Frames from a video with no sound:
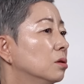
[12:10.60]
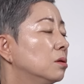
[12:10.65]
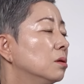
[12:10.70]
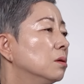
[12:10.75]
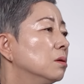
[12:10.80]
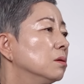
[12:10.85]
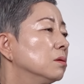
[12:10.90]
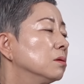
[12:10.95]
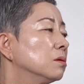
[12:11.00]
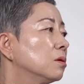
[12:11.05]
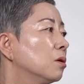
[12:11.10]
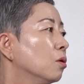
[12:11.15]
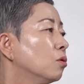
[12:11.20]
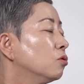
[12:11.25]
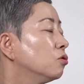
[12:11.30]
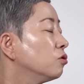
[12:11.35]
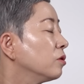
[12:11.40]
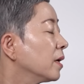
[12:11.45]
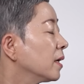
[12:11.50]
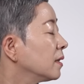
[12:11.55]
그런
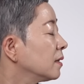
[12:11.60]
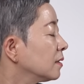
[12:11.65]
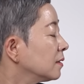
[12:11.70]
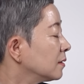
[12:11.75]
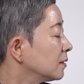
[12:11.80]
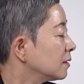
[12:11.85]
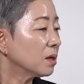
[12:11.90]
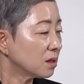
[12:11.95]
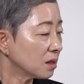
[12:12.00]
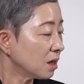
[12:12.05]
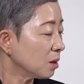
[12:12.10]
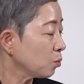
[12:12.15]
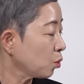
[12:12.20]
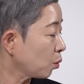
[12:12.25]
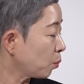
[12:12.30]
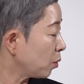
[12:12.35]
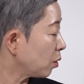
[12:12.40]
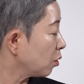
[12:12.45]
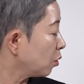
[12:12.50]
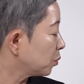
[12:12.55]
경우에는 확실한
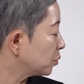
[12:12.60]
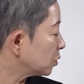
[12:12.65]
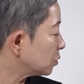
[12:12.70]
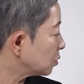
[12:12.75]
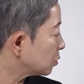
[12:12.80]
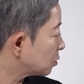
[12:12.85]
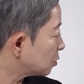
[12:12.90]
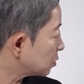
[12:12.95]
목표가 없어서